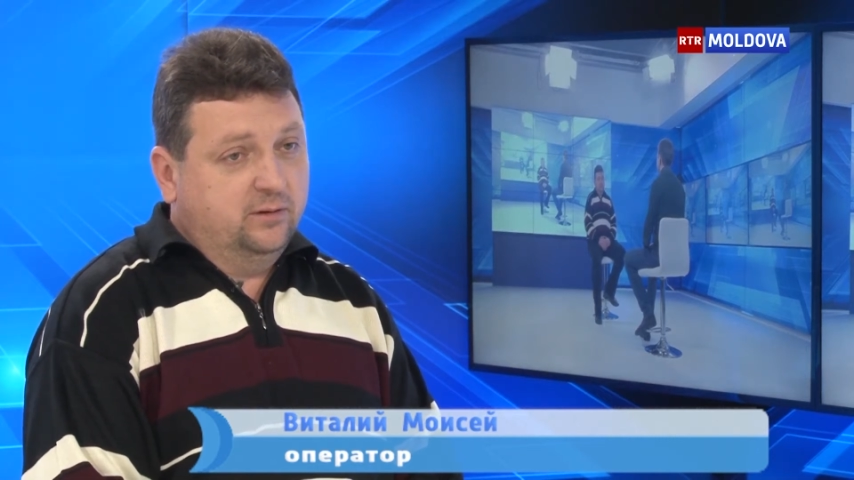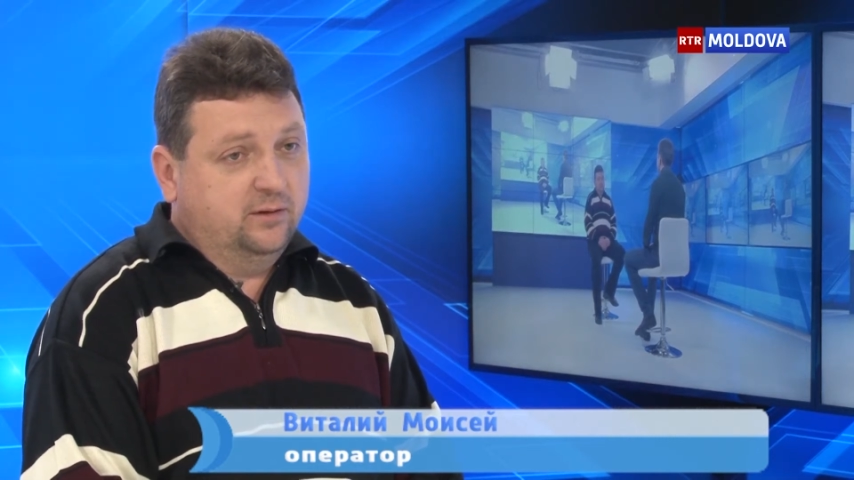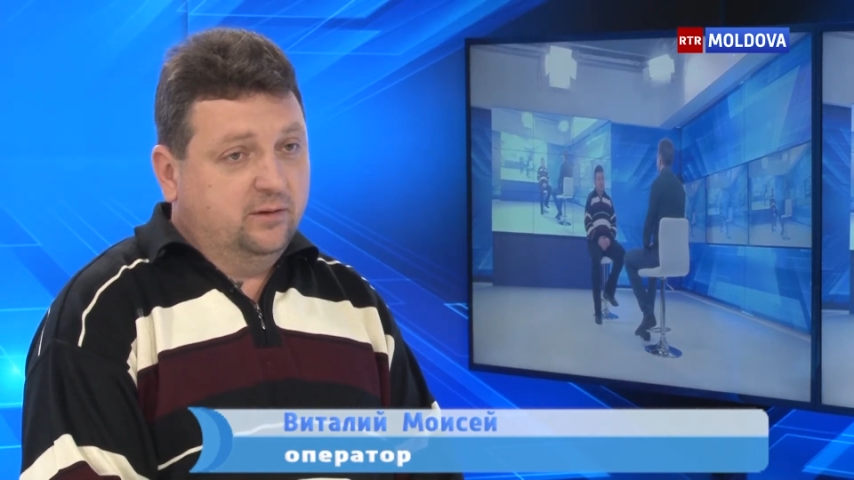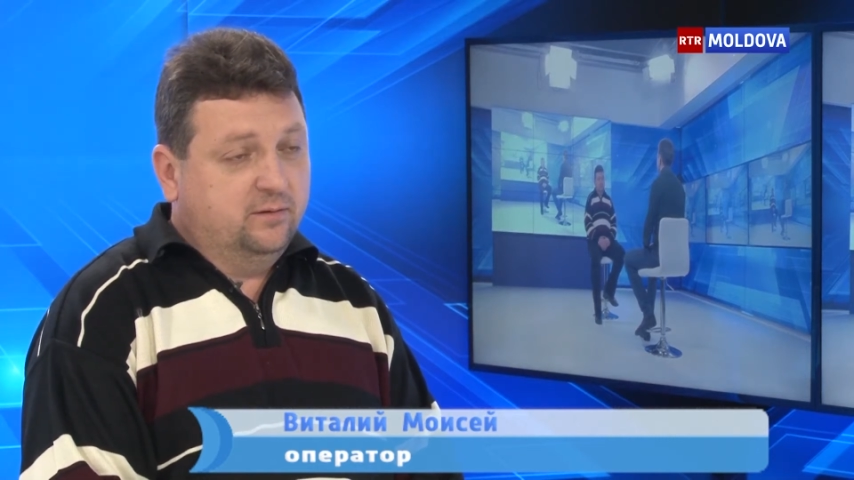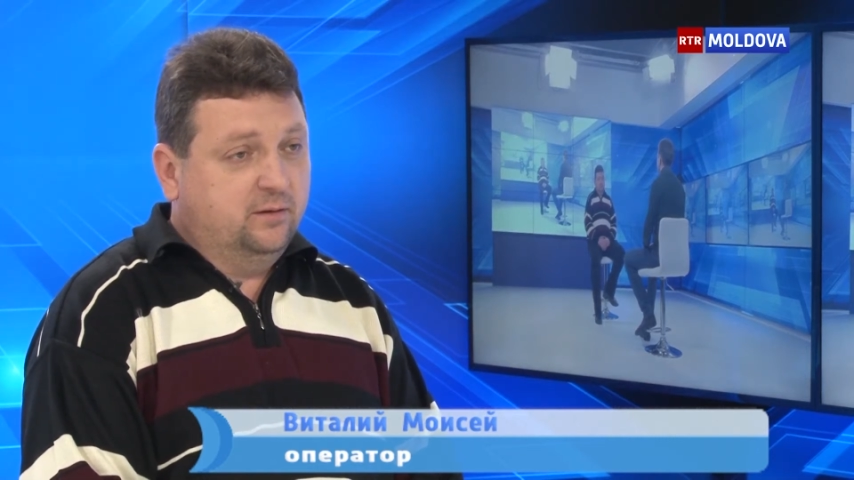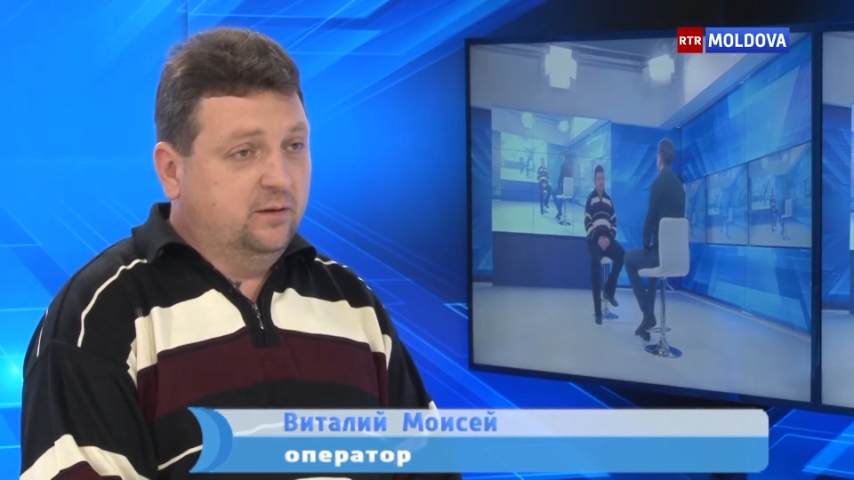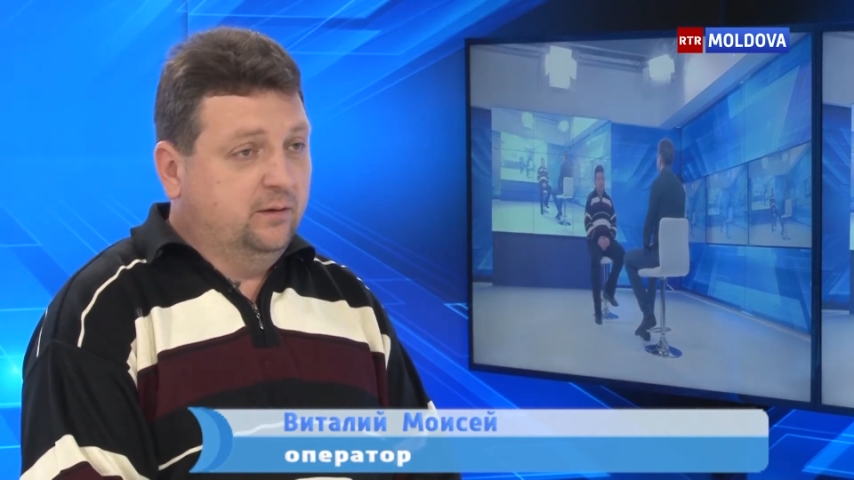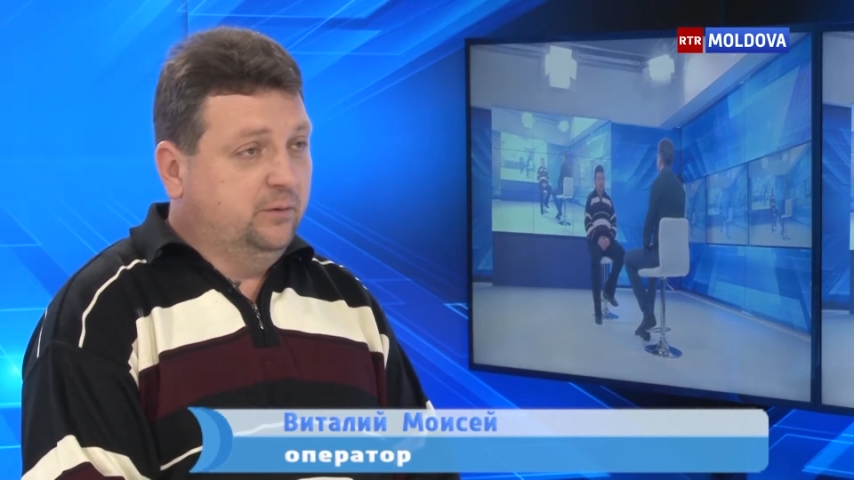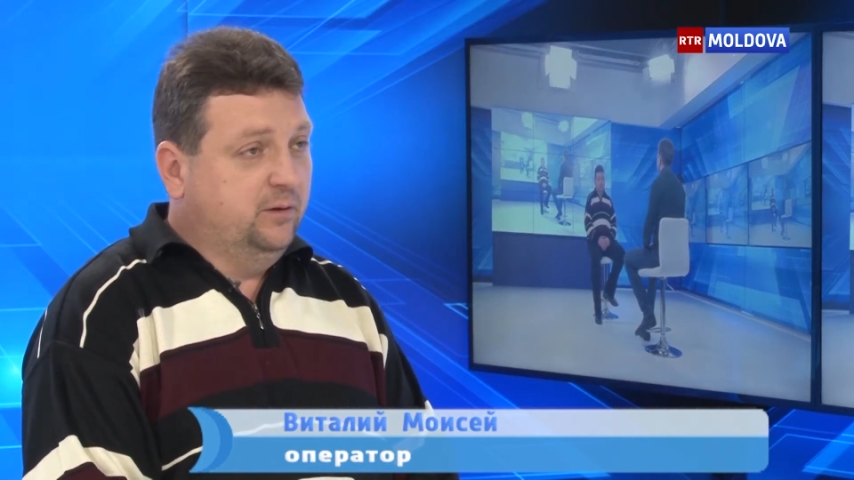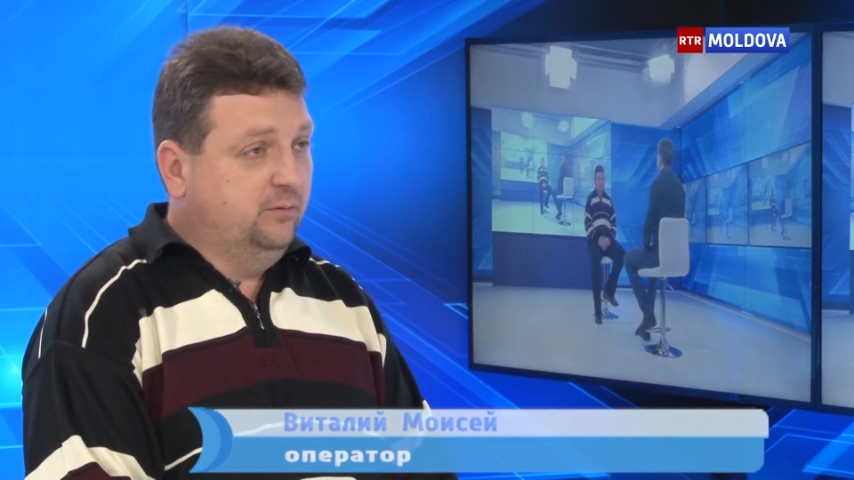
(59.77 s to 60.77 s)
на
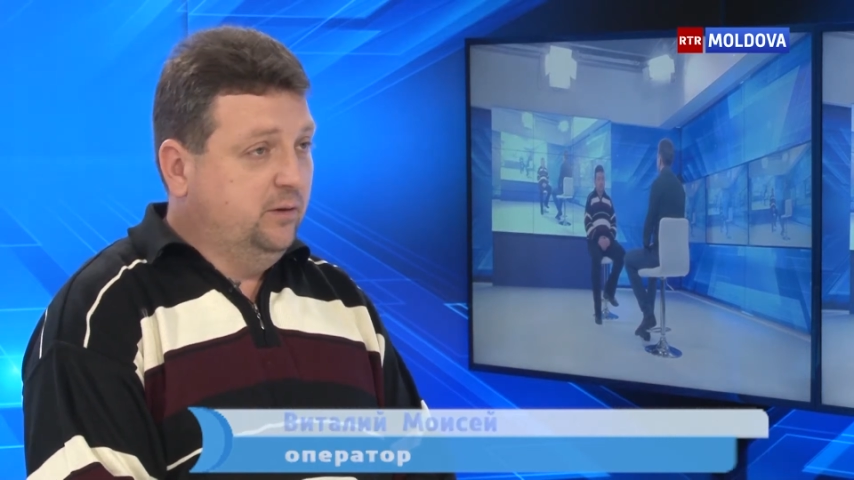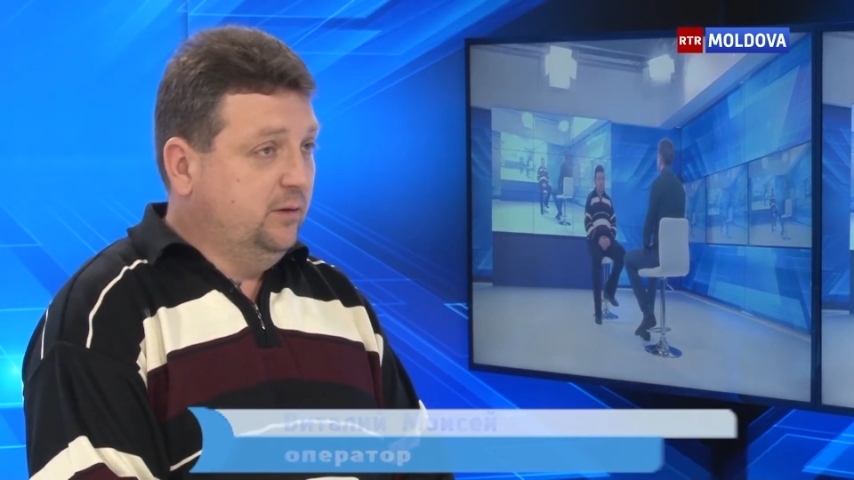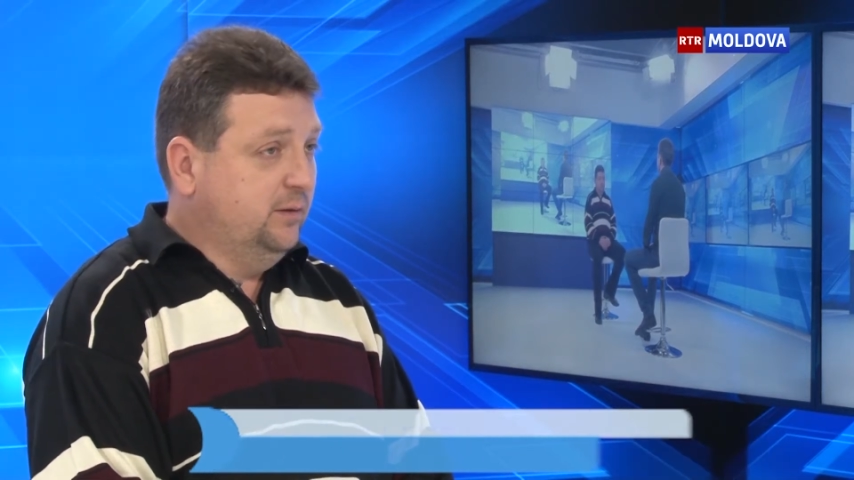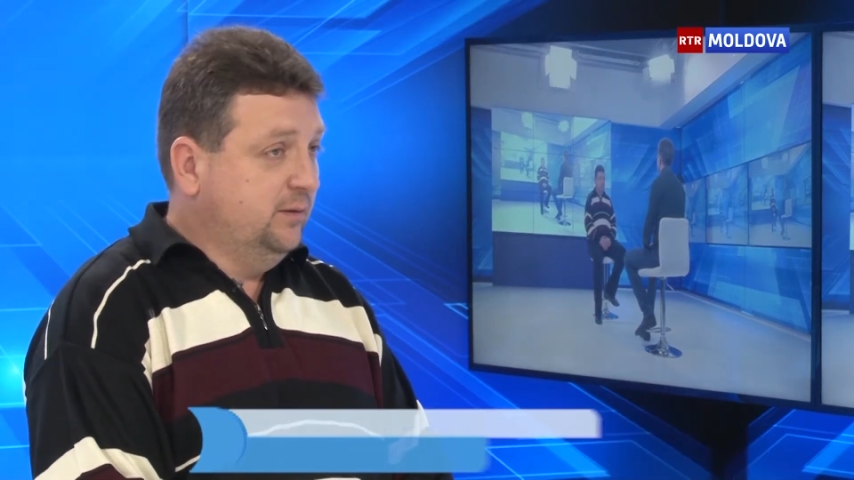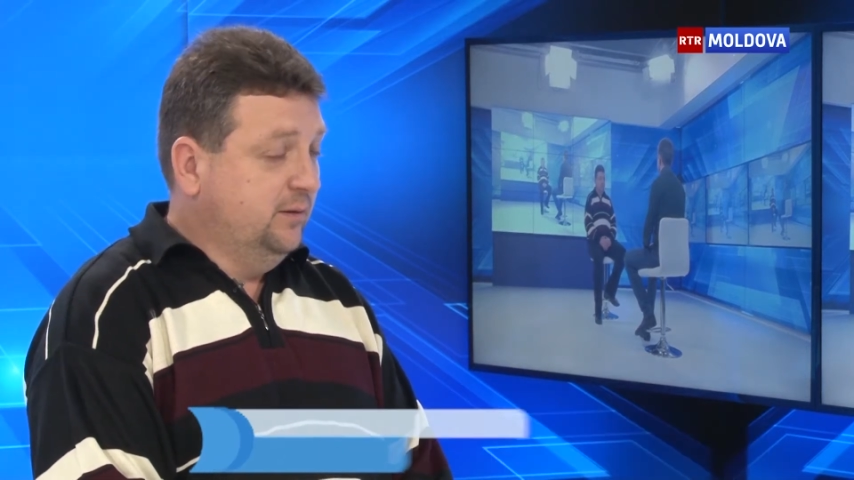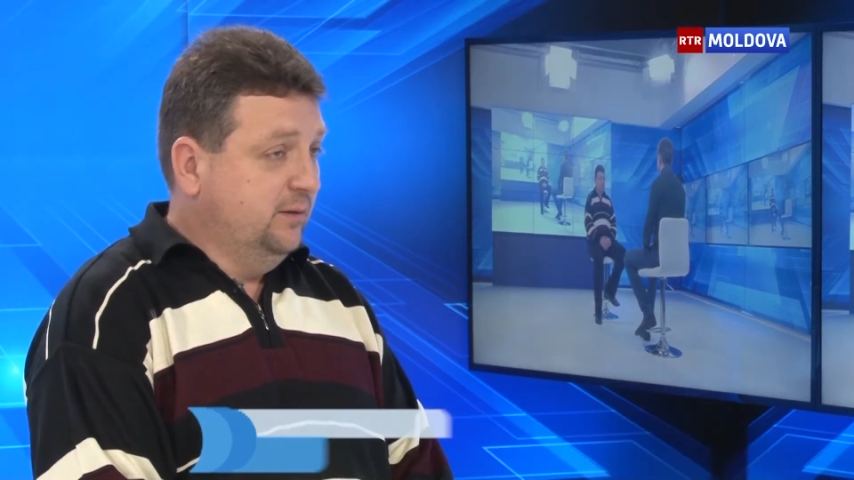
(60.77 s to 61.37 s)
национальном телевидении.